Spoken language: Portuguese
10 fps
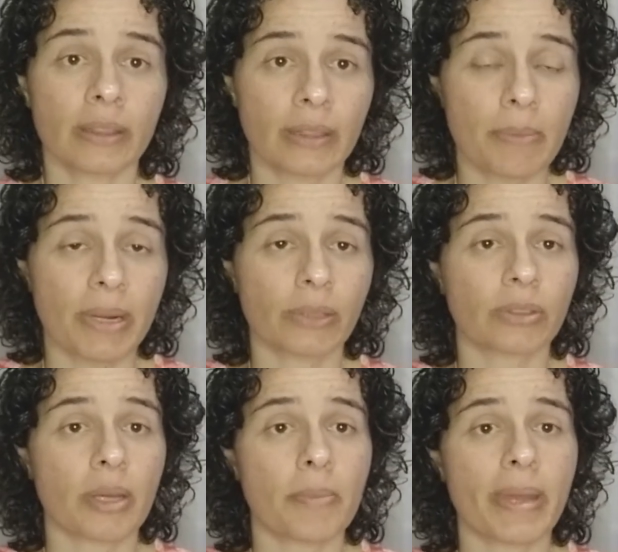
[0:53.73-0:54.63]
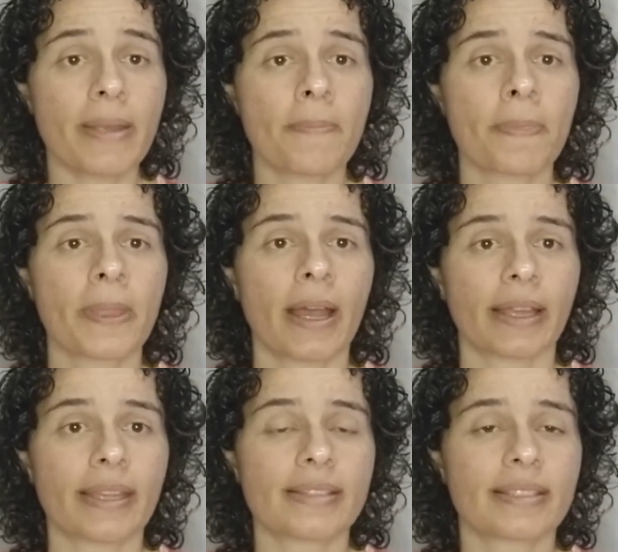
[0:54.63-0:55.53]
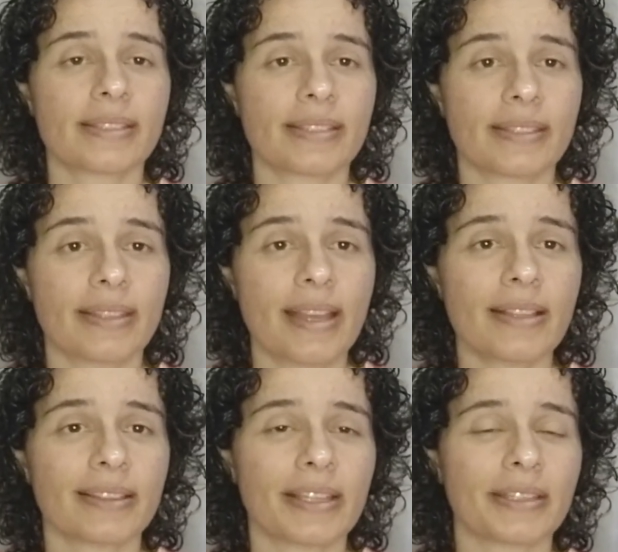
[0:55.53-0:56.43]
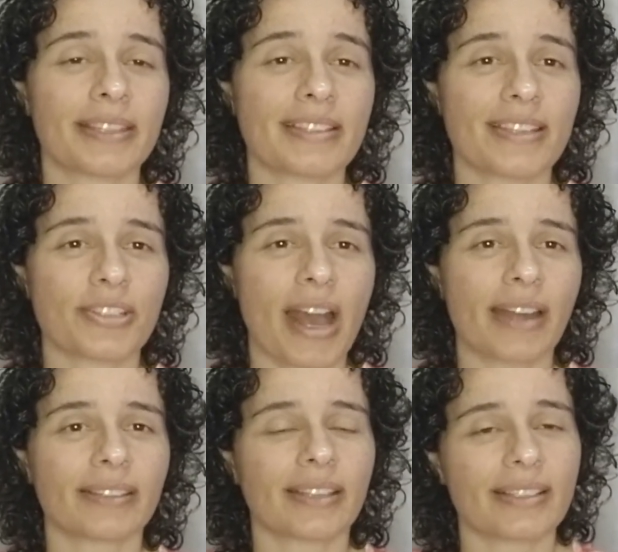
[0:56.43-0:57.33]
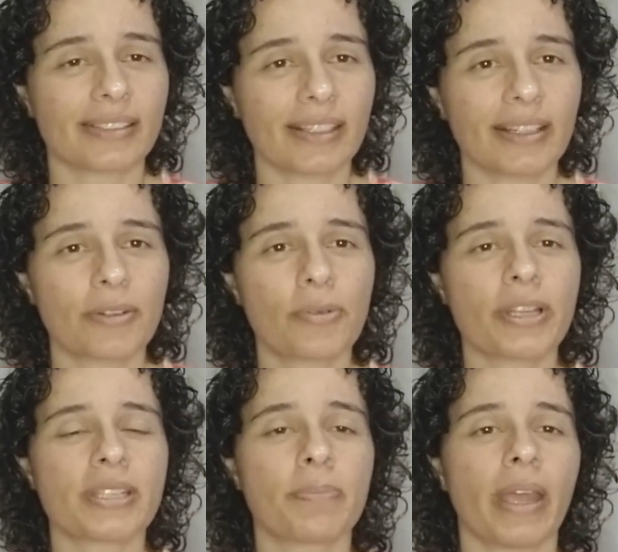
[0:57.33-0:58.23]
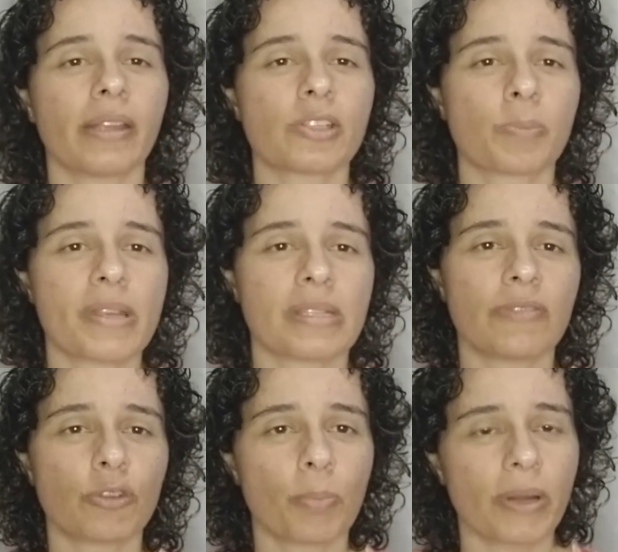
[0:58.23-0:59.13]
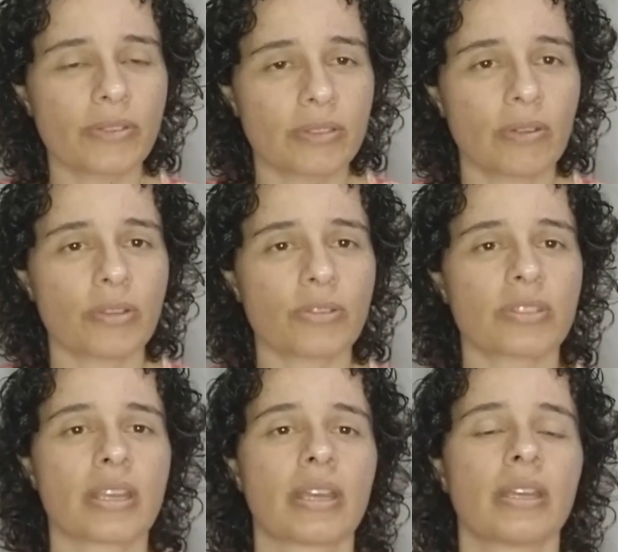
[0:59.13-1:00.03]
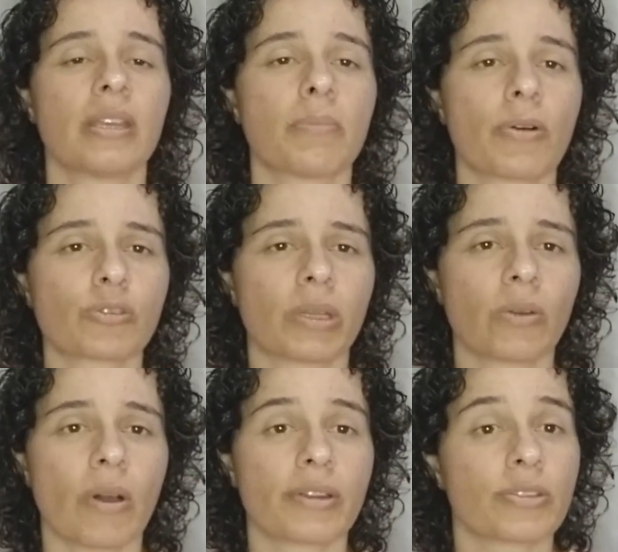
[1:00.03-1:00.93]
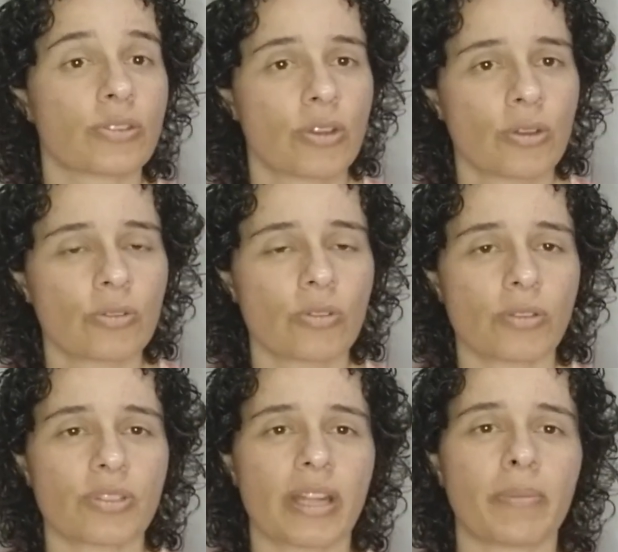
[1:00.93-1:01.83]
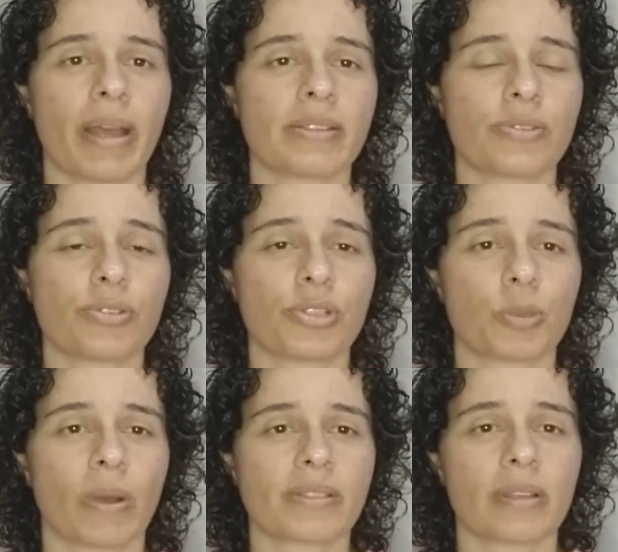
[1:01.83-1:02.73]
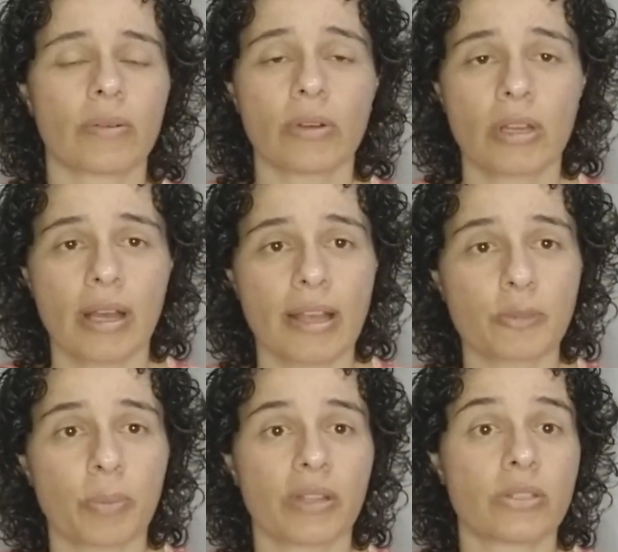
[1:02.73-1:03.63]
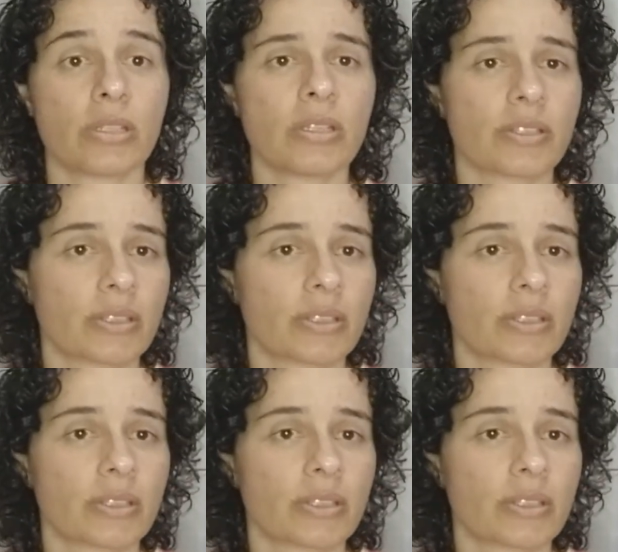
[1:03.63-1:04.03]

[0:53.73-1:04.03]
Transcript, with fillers: Lembrando também aqueles que né, desejarem trazer um recipiente específico para os nossos irmãos menores, os nossos animaizinhos de estimação, as plantinhas,